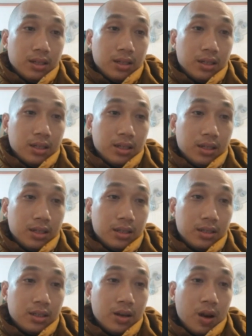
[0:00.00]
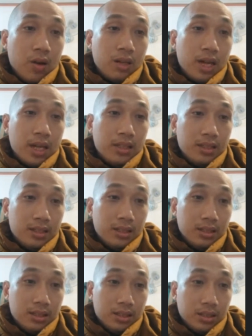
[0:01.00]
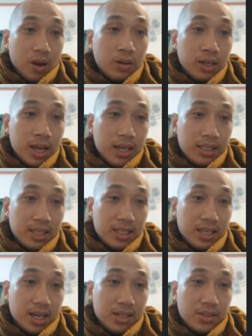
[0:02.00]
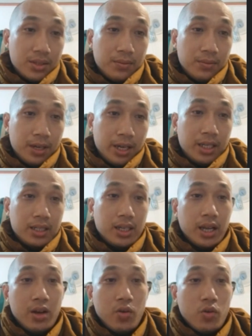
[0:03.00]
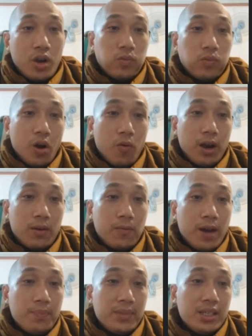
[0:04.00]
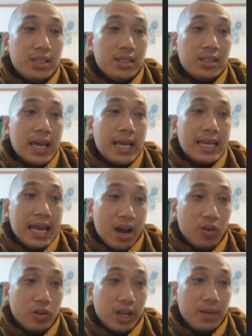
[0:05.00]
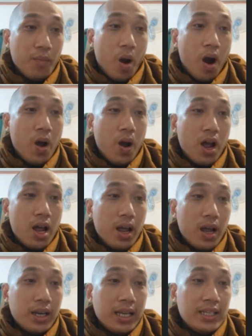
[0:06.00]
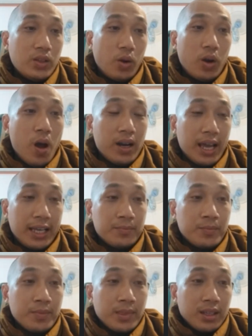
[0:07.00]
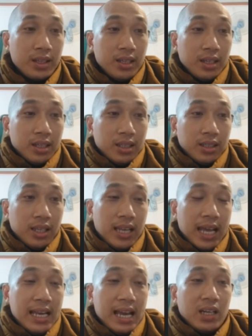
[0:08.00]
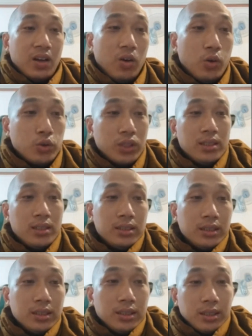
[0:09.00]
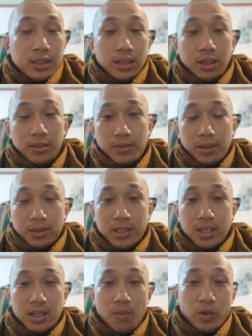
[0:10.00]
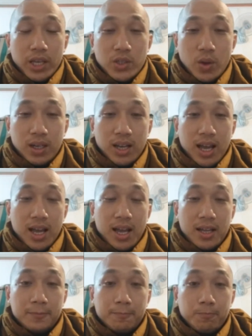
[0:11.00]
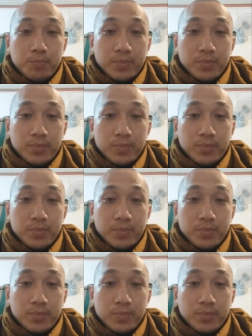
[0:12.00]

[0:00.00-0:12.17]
uh, con nên con nên nhìn nhận sự việc theo góc độ Phật pháp như thế nào để bỏ đi nỗi lo này thì đây là cái nỗi ưu tư thì xưa có một đề xuất là